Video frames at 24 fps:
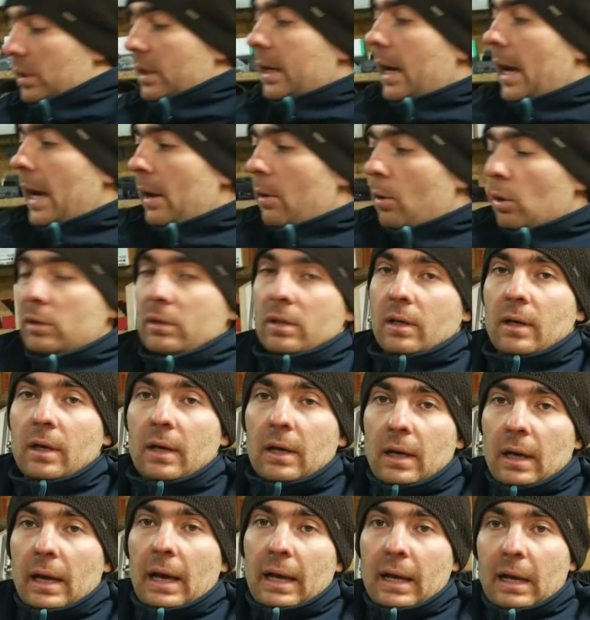такая вот
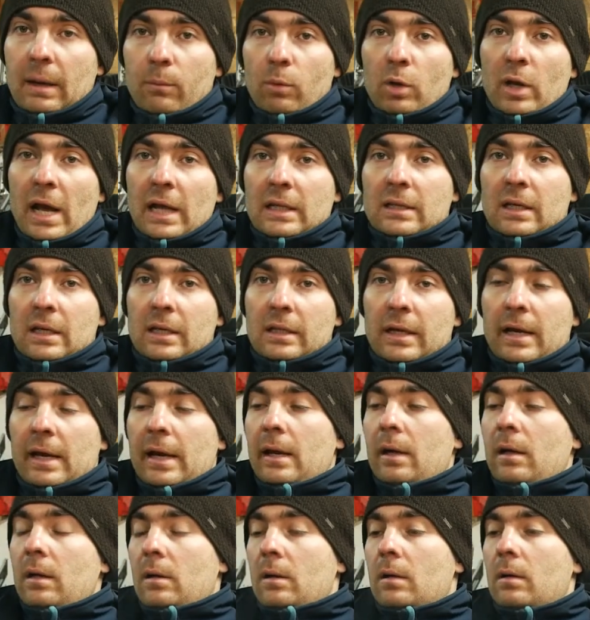
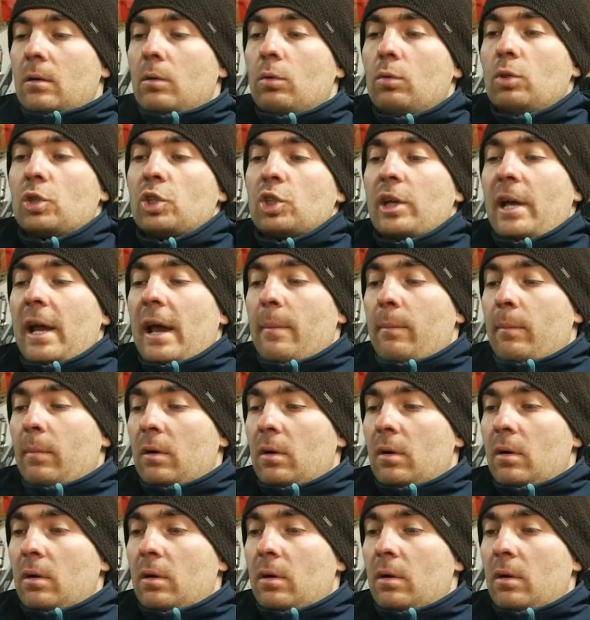аккумуляторная УШМ. Эм.